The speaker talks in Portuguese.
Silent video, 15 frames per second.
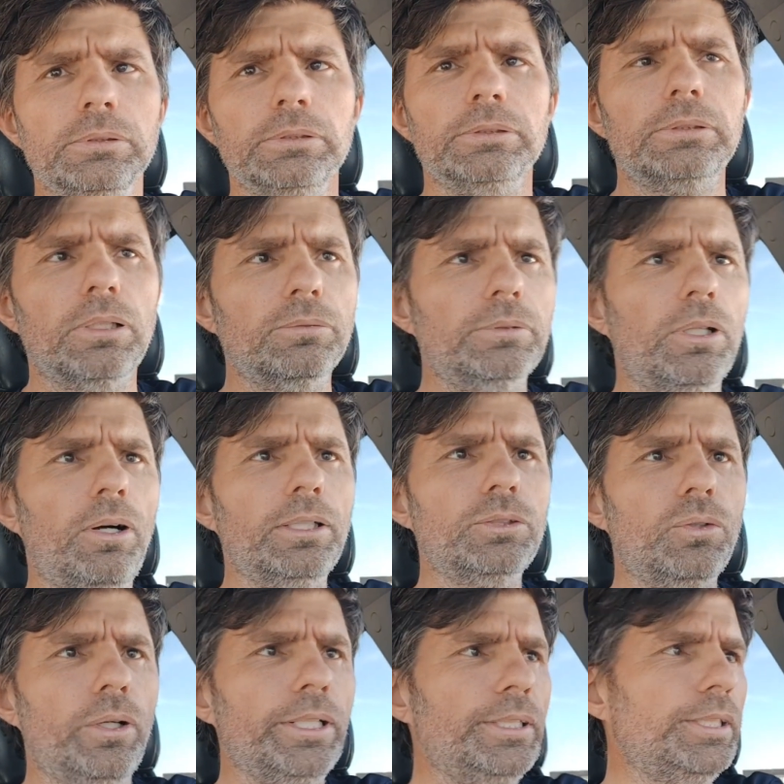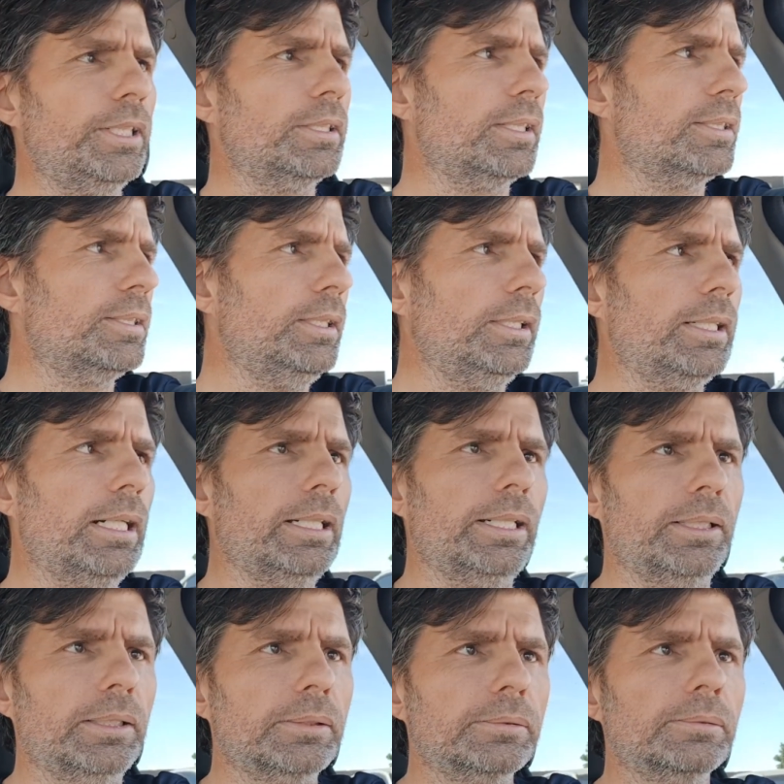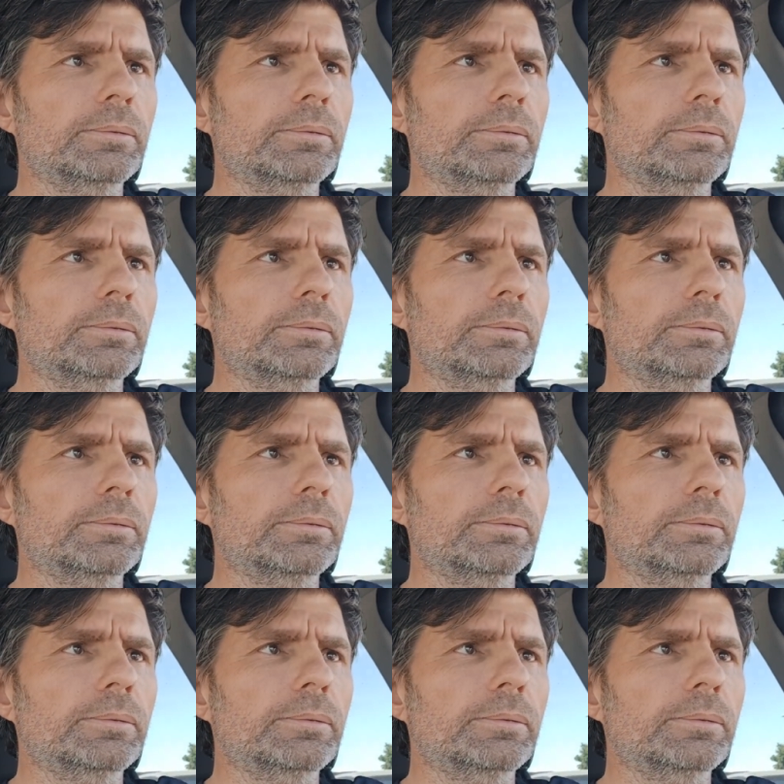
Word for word: Então tem umas coisinhas assim, galera,